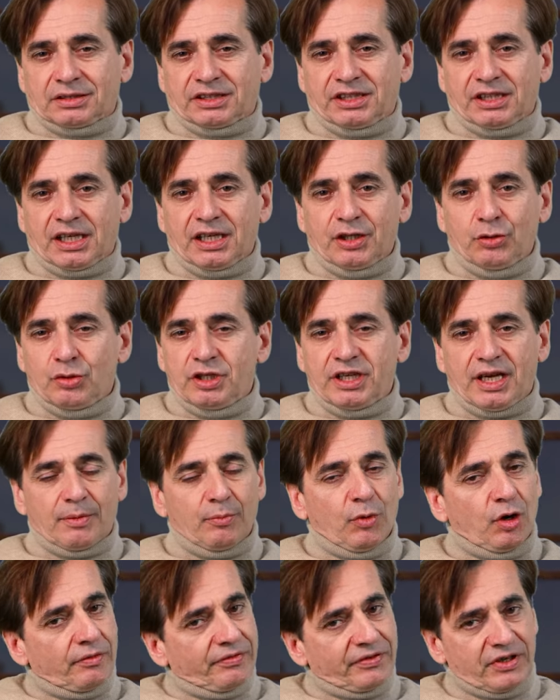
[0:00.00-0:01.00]
qui
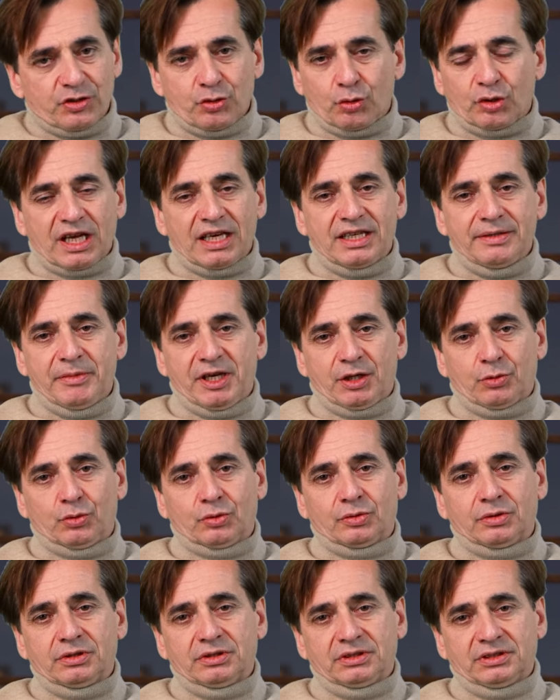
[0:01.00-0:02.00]
régulièrement fait son
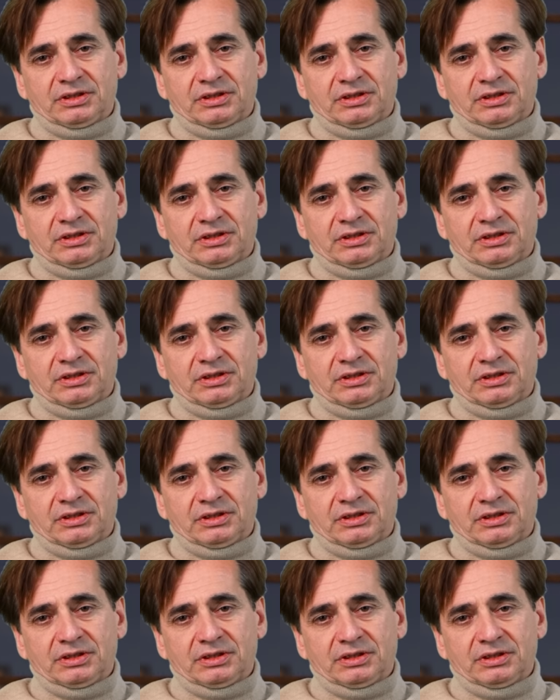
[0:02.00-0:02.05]
Calimero.